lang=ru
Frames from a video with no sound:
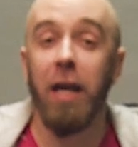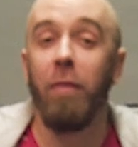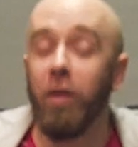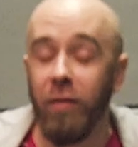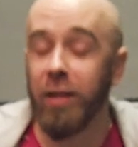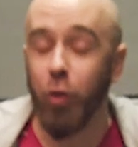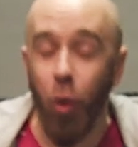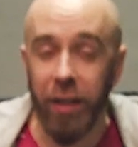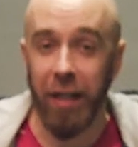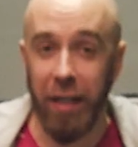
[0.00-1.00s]
Я был в
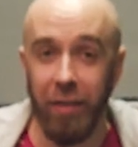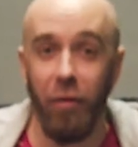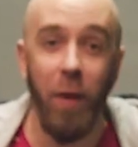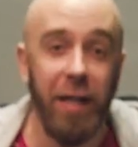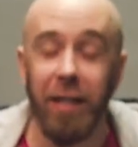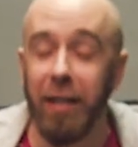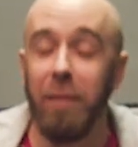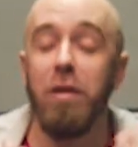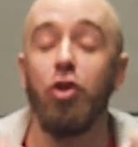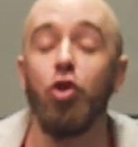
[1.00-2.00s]
восторге от этого, Марина. Это
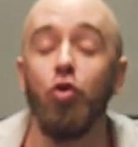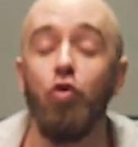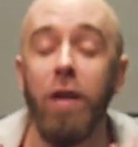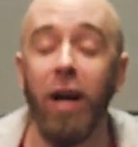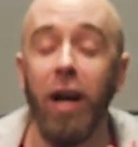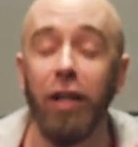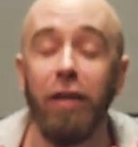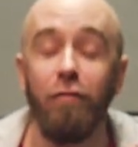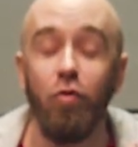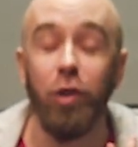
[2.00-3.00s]
безумие, как
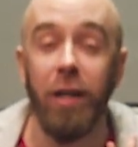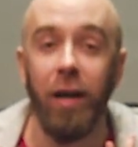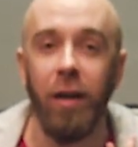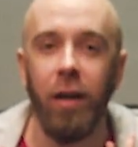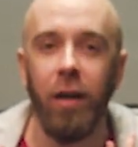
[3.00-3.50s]
это вкусно.